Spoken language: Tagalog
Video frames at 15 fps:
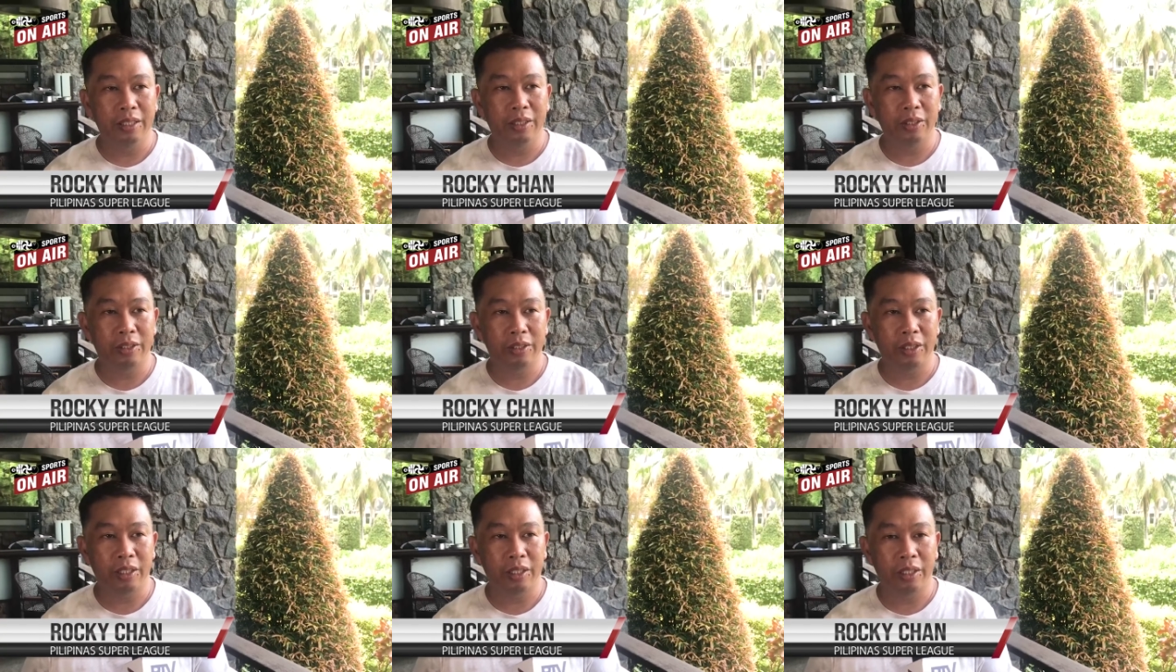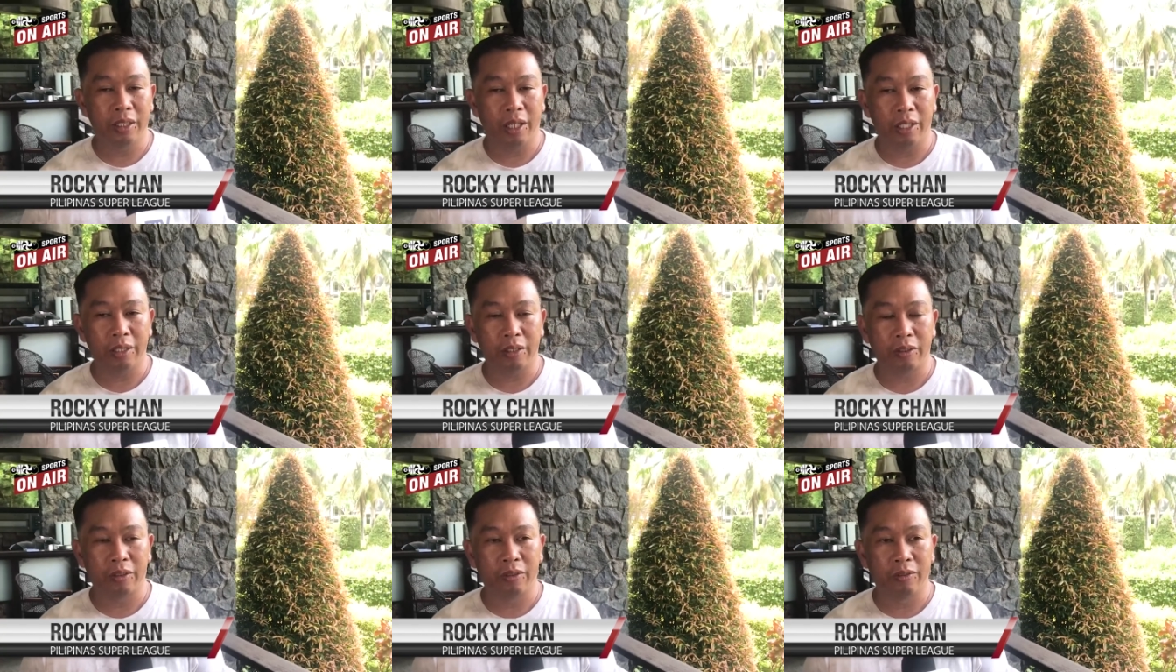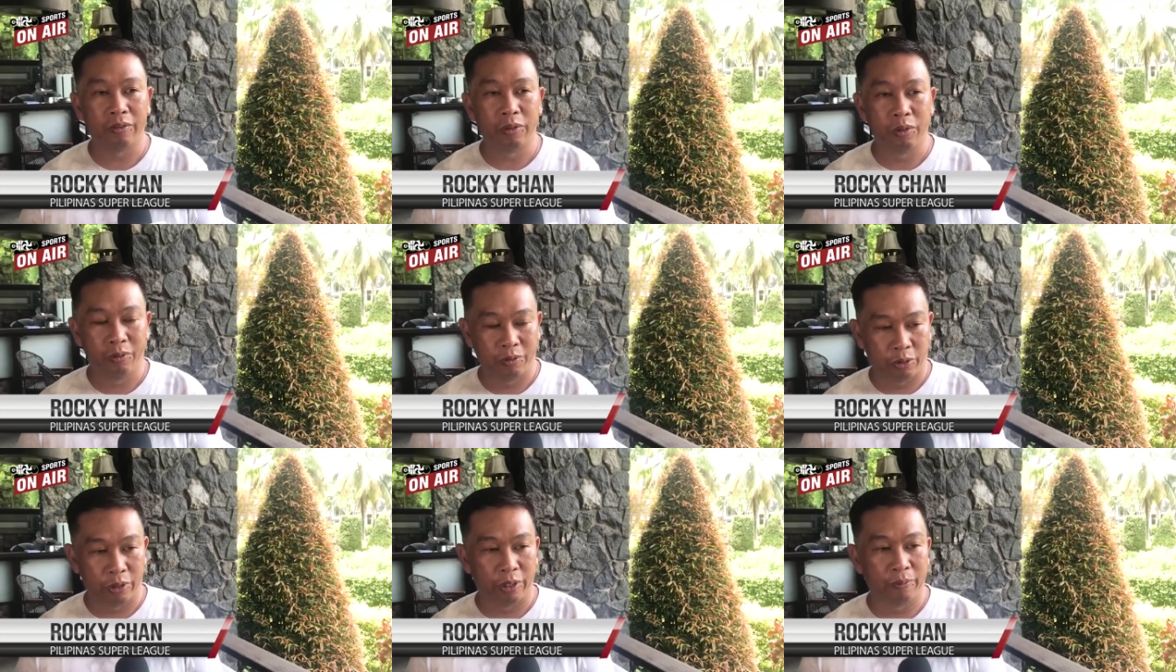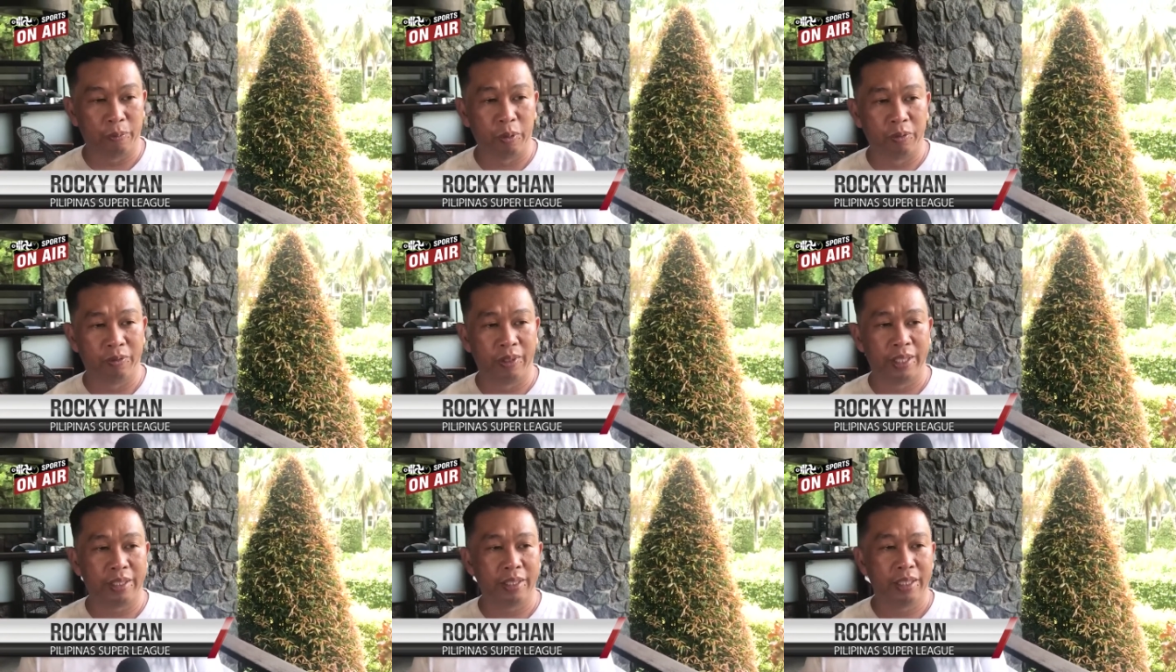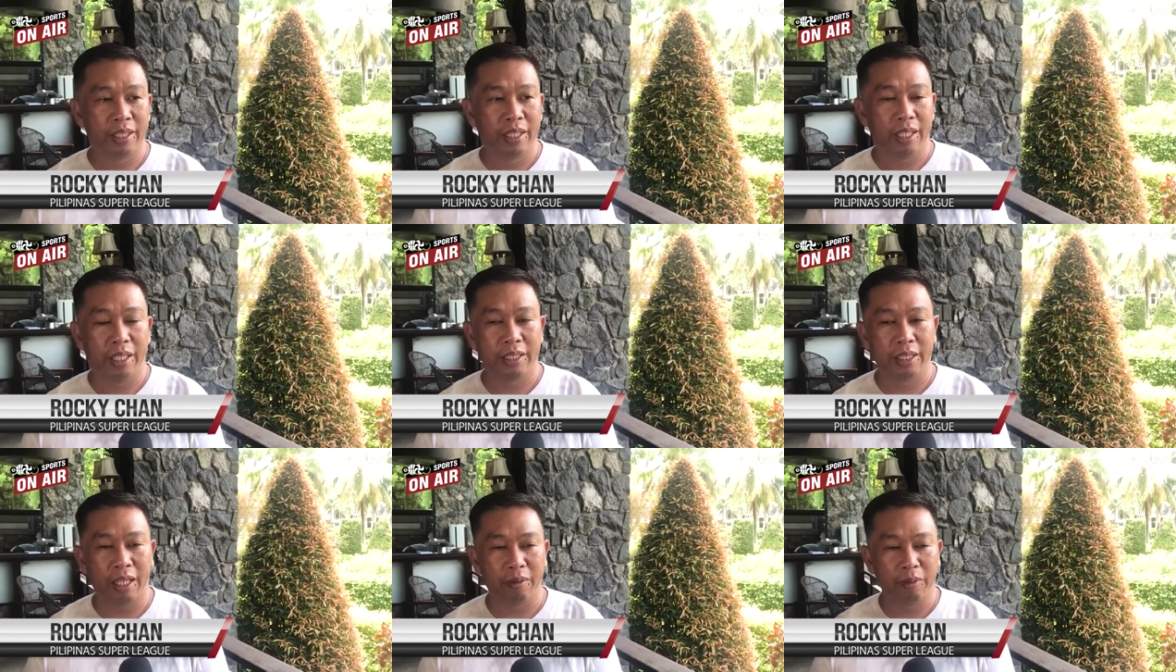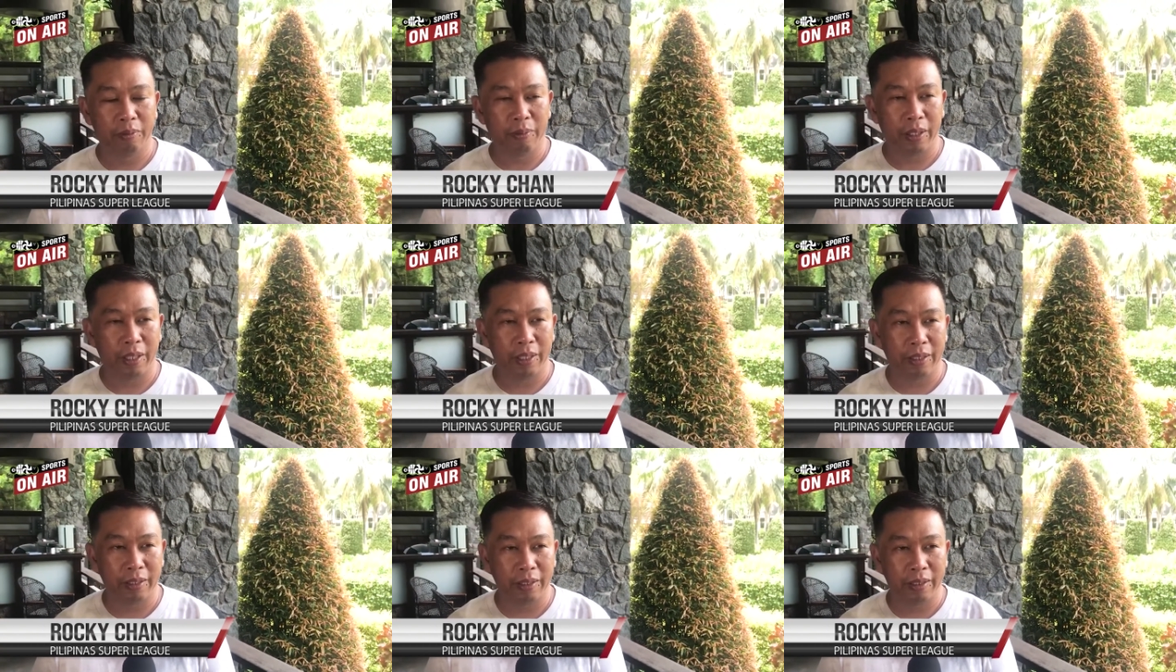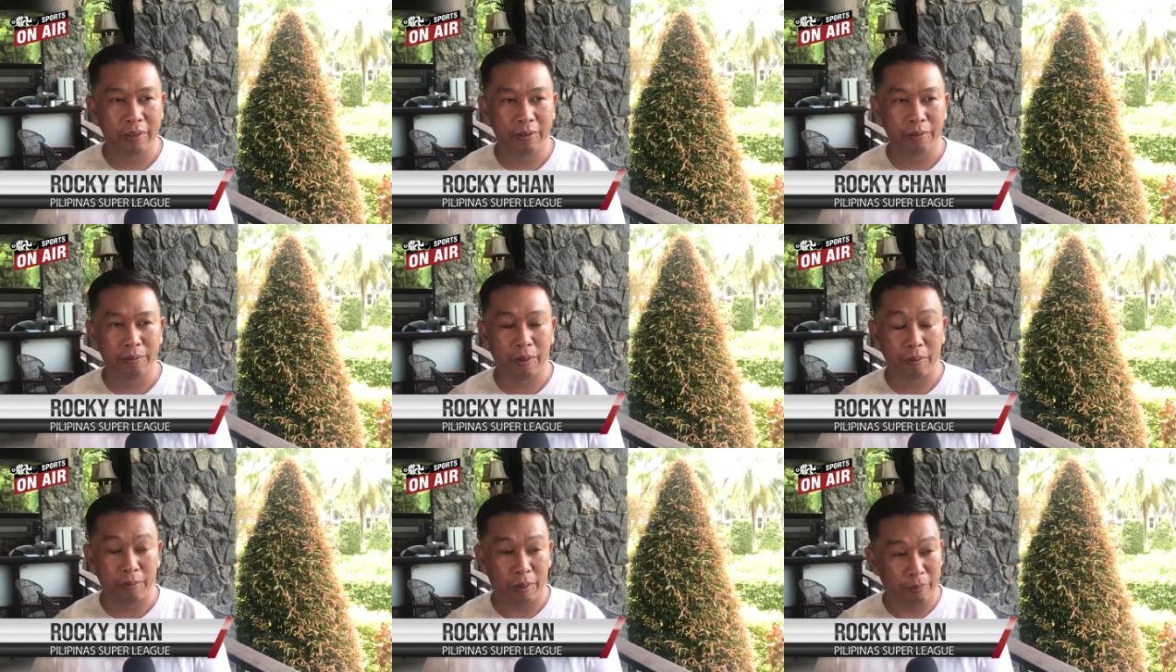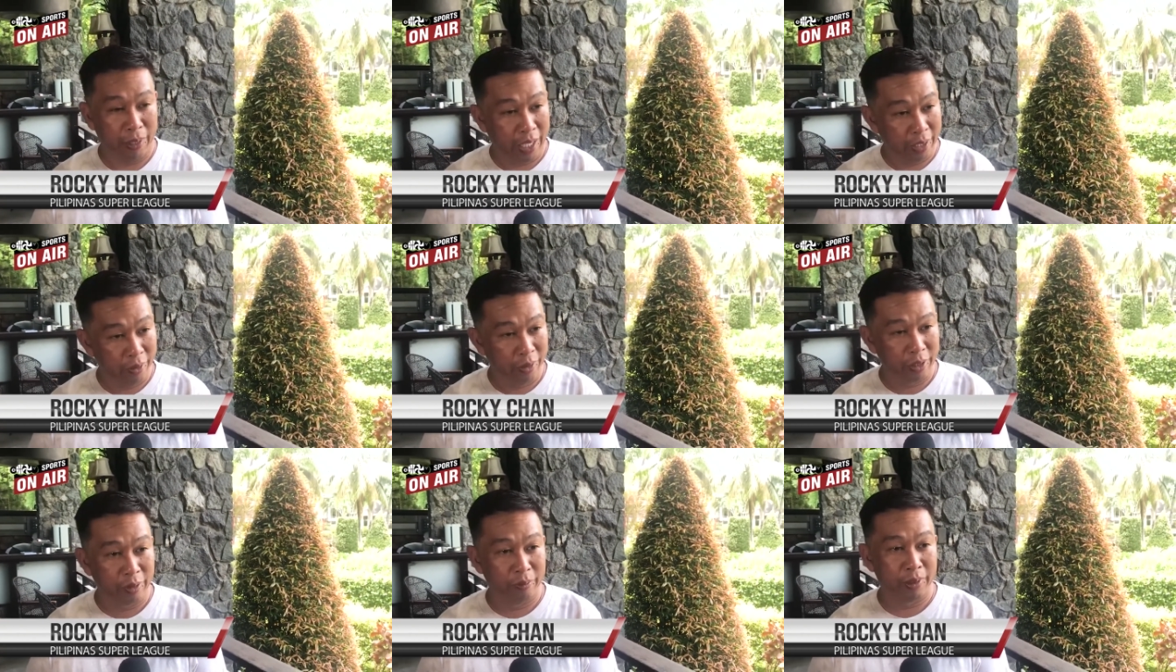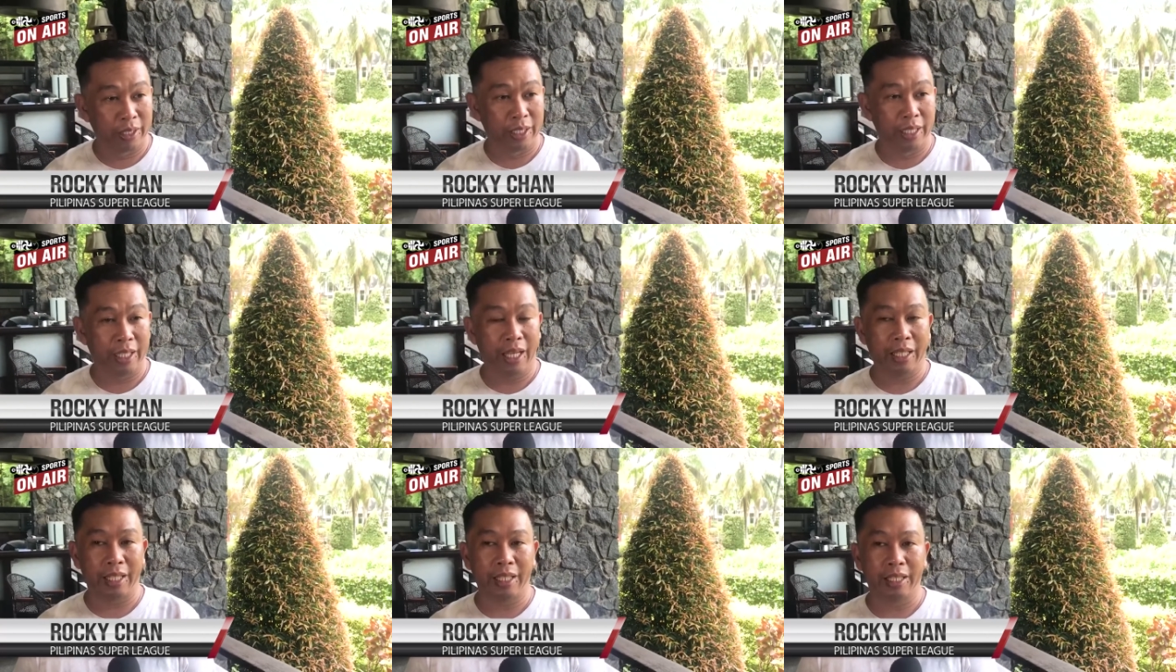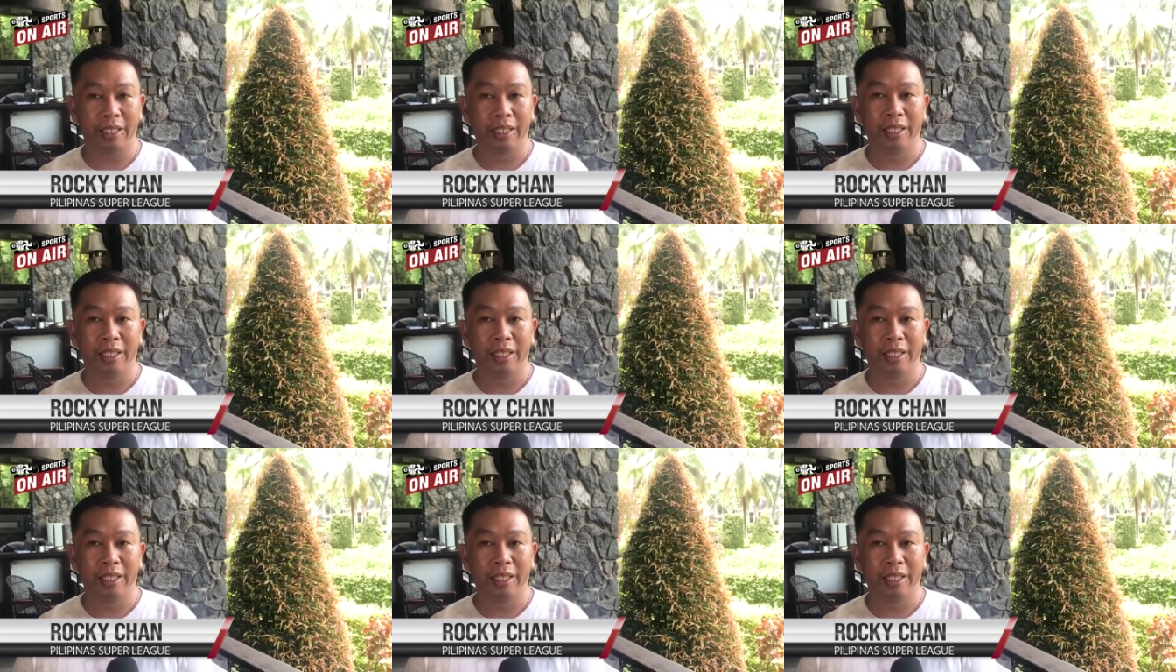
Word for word: there's a lot of room for improvement. Ang dami pang pagbabago na mangyayari.